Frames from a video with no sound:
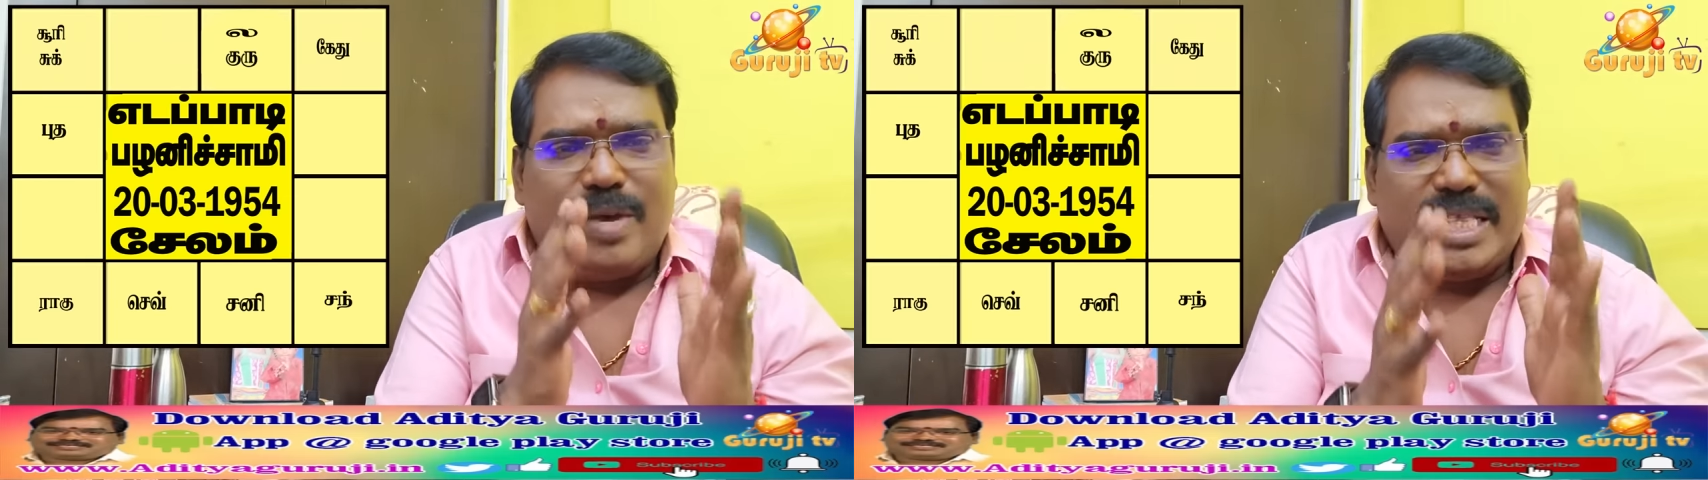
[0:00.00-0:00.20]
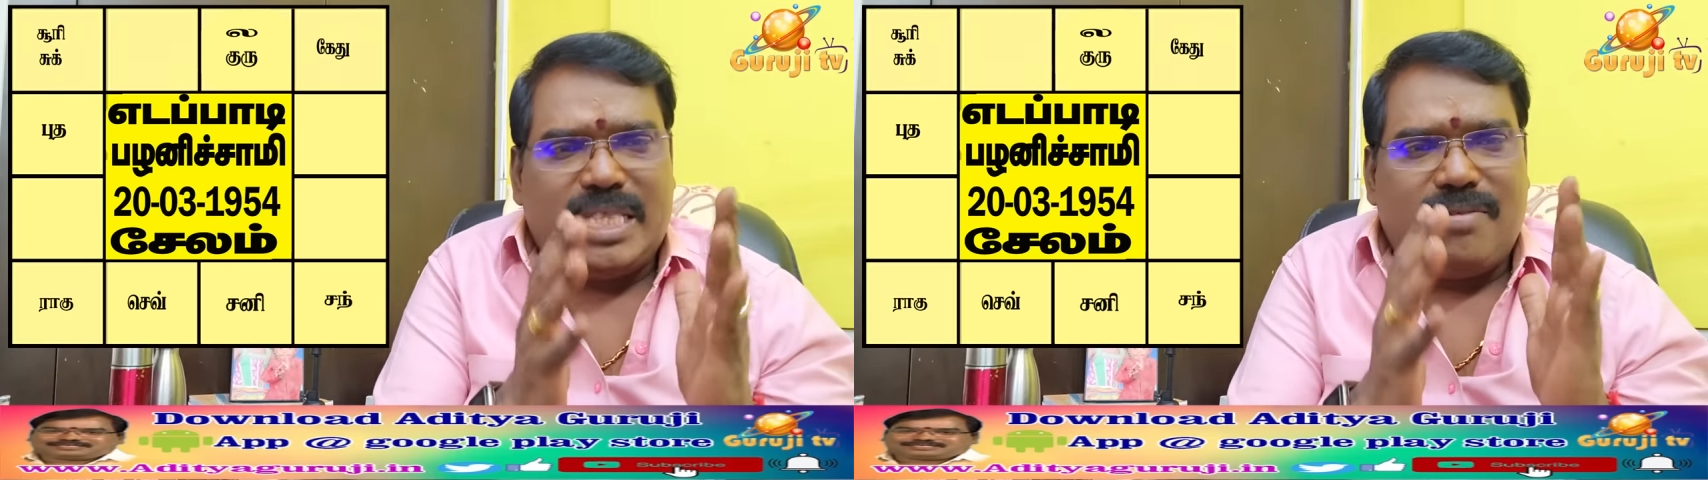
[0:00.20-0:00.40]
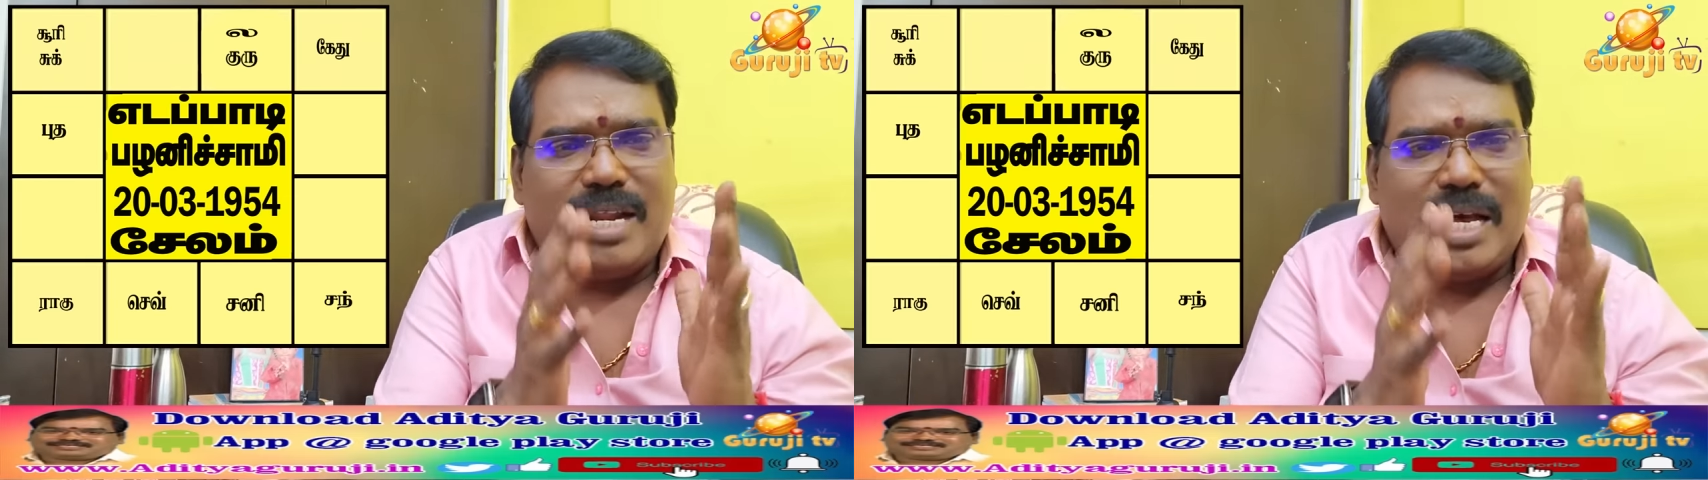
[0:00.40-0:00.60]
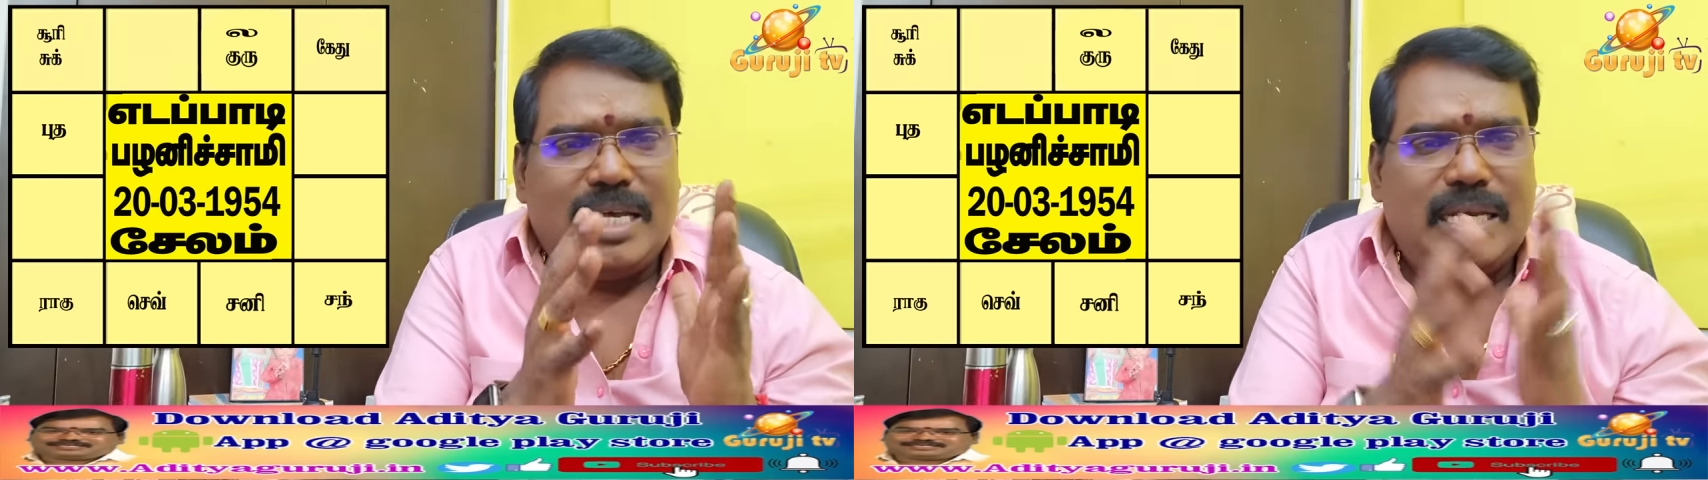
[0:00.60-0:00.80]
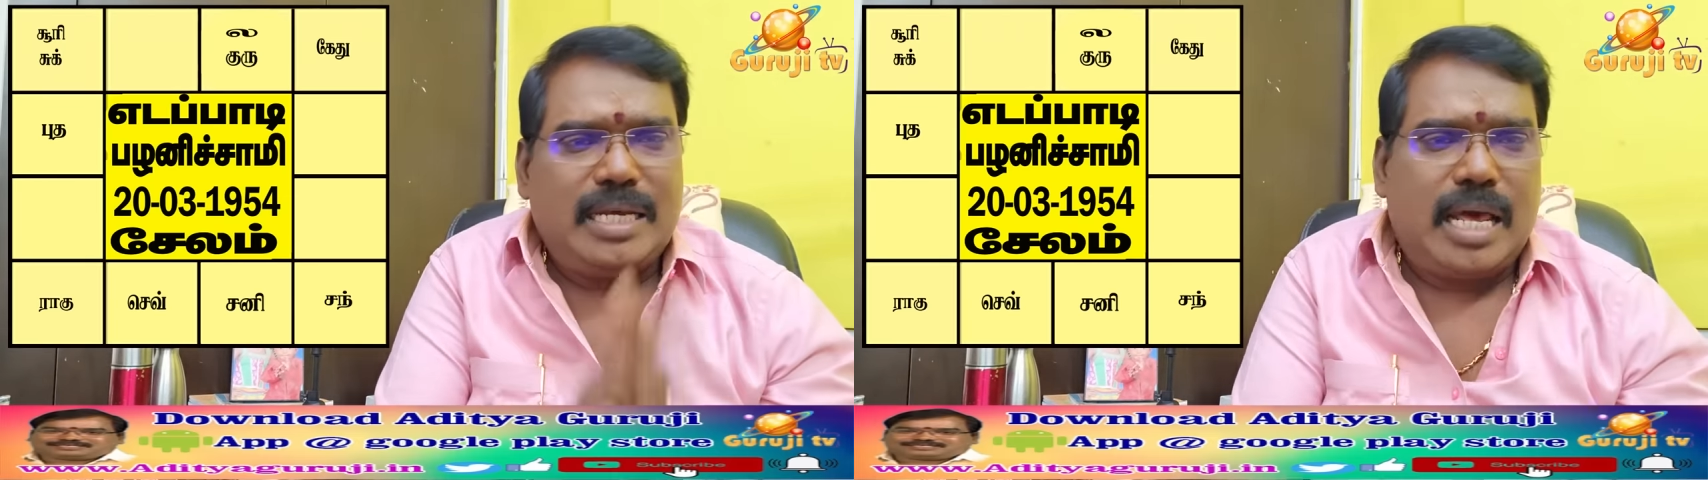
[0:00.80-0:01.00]
வைத்தவராக
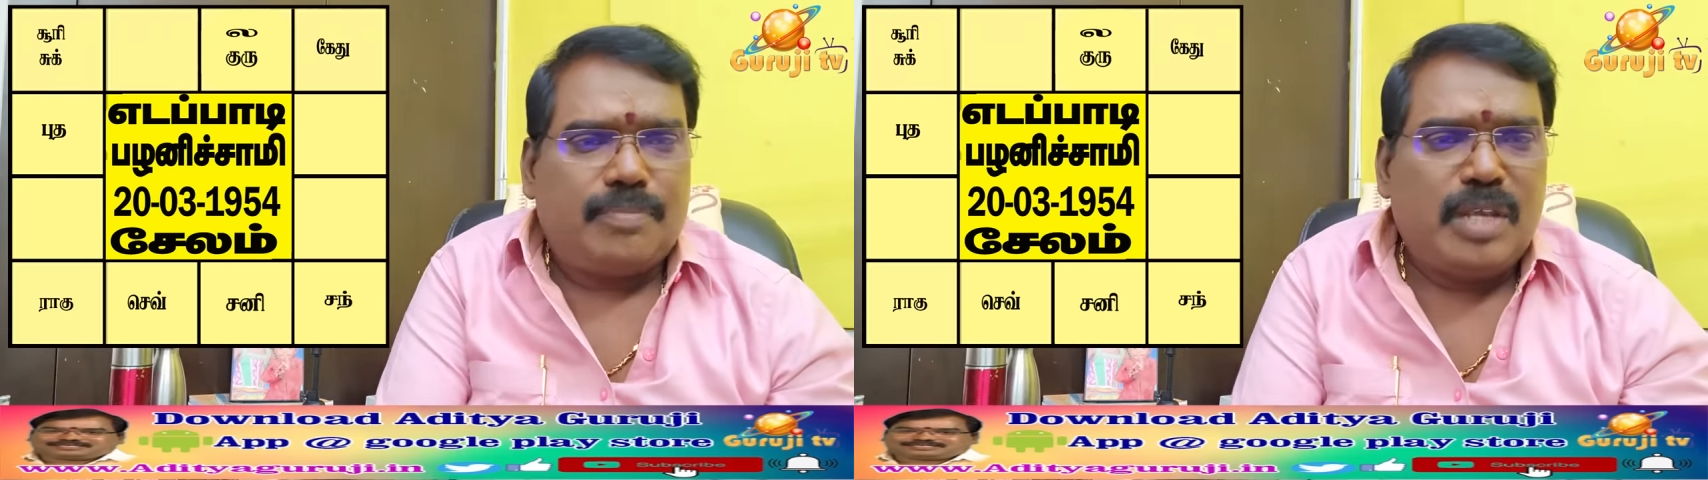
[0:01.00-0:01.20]
இருக்கிறார்